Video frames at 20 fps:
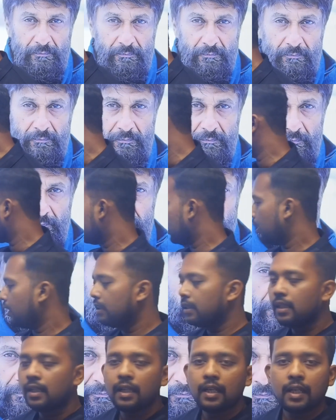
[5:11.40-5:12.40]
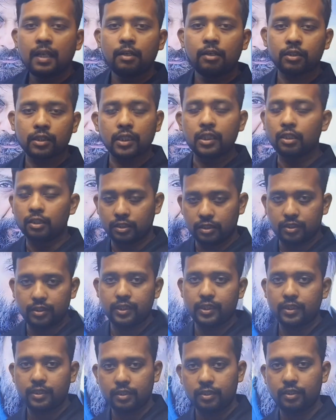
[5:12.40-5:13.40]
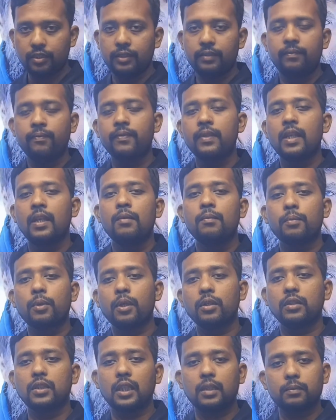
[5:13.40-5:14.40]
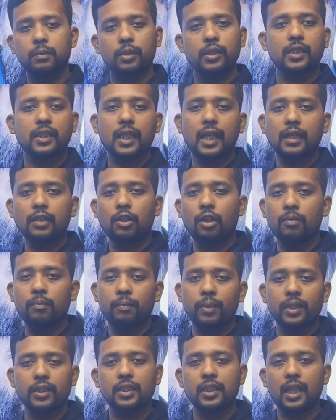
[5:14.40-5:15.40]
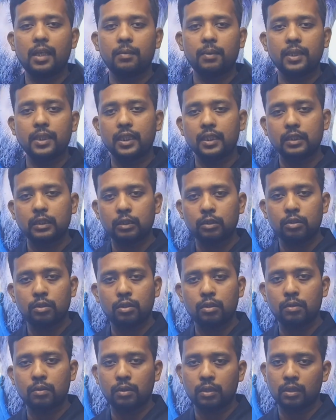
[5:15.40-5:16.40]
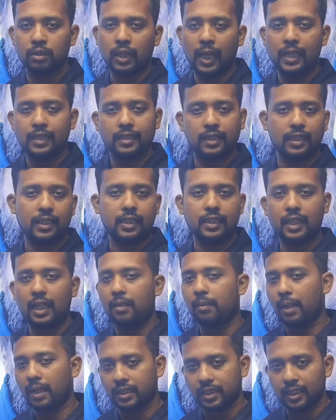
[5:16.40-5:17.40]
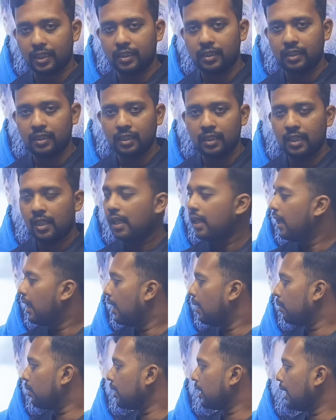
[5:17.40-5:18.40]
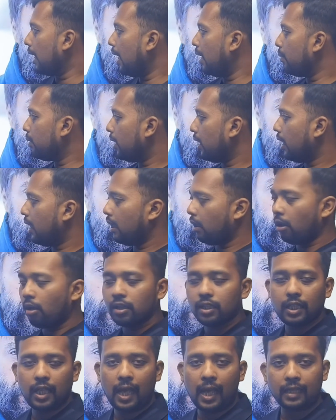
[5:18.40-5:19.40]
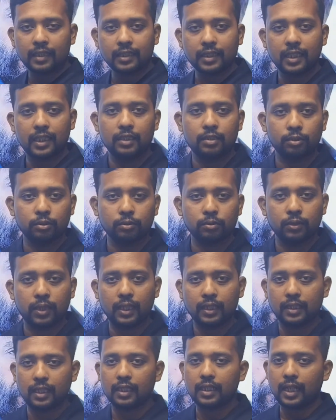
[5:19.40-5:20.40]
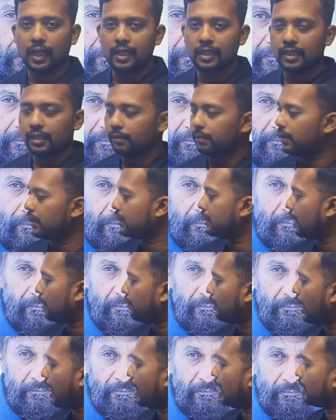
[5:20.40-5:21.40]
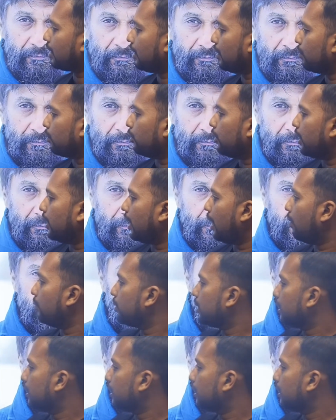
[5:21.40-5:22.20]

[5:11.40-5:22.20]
অগ্নিমিত্রা অগ্নিহোত্রী সরি প্রত্যেক পরীক্ষায় কম বেশি আমাদের তো রাইটারের নাম আসেই এবং এবার হঠাৎ আজকে নতুন একটা কারেন্ট অ্যাফেয়ার্সে আমরা আর একটা বইয়ের নাম